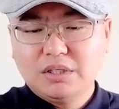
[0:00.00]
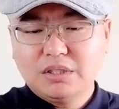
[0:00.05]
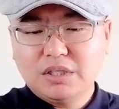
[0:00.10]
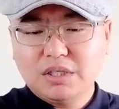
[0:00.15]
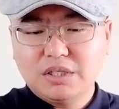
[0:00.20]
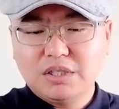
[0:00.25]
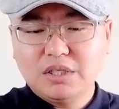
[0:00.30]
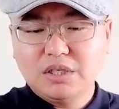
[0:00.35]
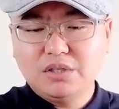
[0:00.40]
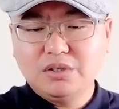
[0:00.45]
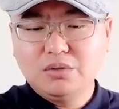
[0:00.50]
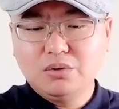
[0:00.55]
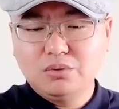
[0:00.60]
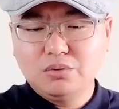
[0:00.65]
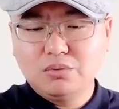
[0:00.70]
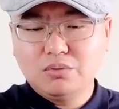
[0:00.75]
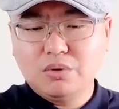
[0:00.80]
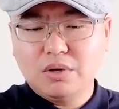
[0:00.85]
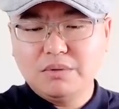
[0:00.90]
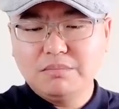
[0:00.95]
这些
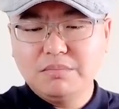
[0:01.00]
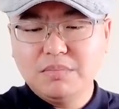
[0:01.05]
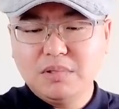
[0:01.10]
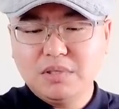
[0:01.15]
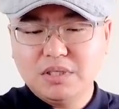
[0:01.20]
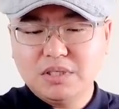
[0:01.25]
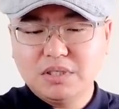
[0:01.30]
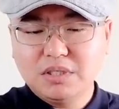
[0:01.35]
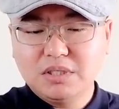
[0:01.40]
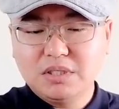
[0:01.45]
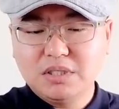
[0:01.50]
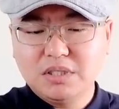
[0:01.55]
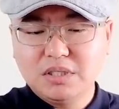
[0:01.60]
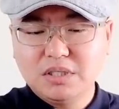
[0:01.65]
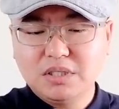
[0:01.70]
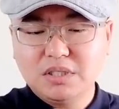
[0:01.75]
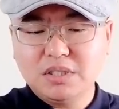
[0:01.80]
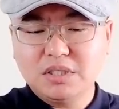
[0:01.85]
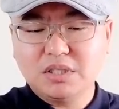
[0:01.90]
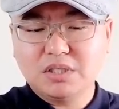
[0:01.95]
攸关民生
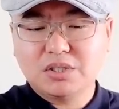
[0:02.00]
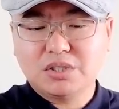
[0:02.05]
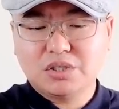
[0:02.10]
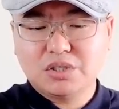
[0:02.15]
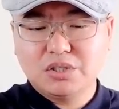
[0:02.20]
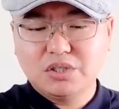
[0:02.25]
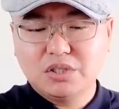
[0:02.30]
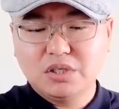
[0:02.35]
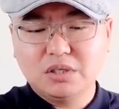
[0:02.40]
经济的施